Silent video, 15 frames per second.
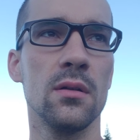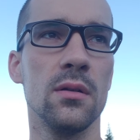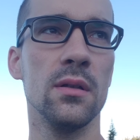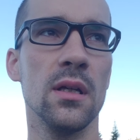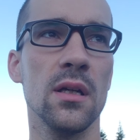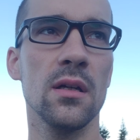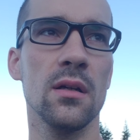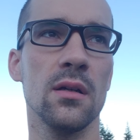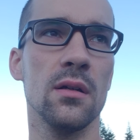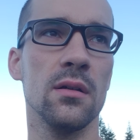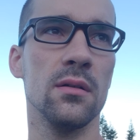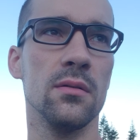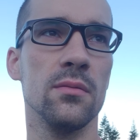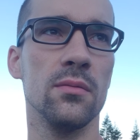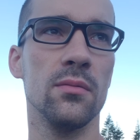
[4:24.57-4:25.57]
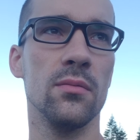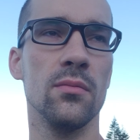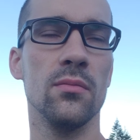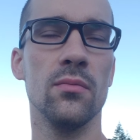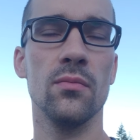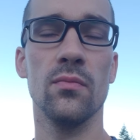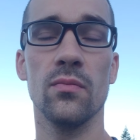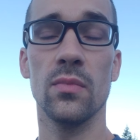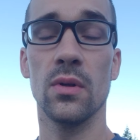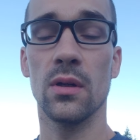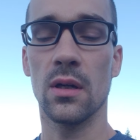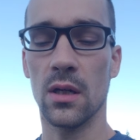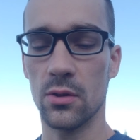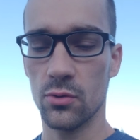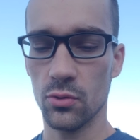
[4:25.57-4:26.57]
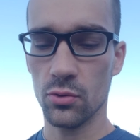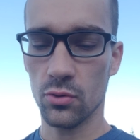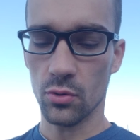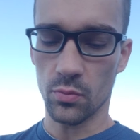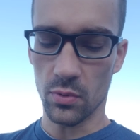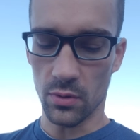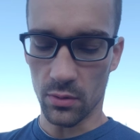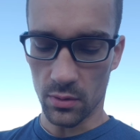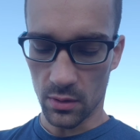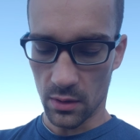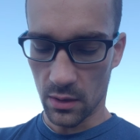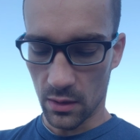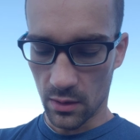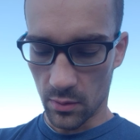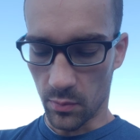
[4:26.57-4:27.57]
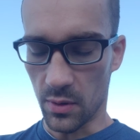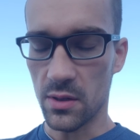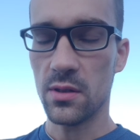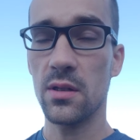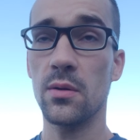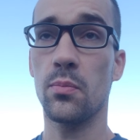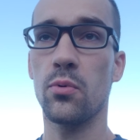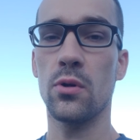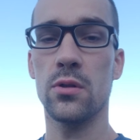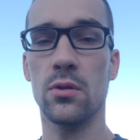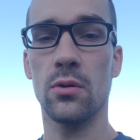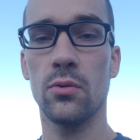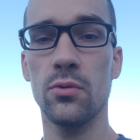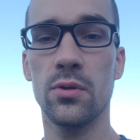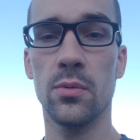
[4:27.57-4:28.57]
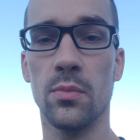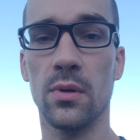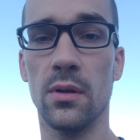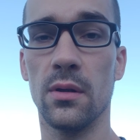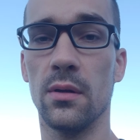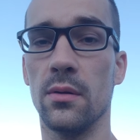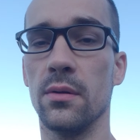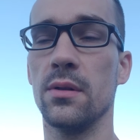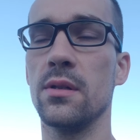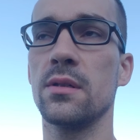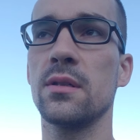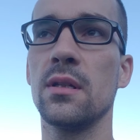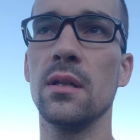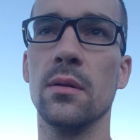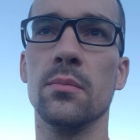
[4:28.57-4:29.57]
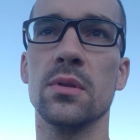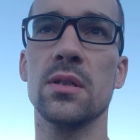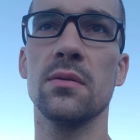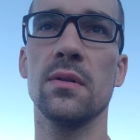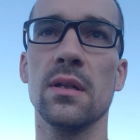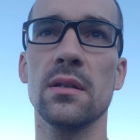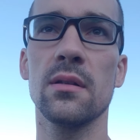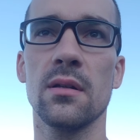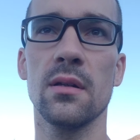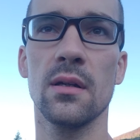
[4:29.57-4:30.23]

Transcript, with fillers: Я хочу, чтобы принести пользу людям и нести им свет,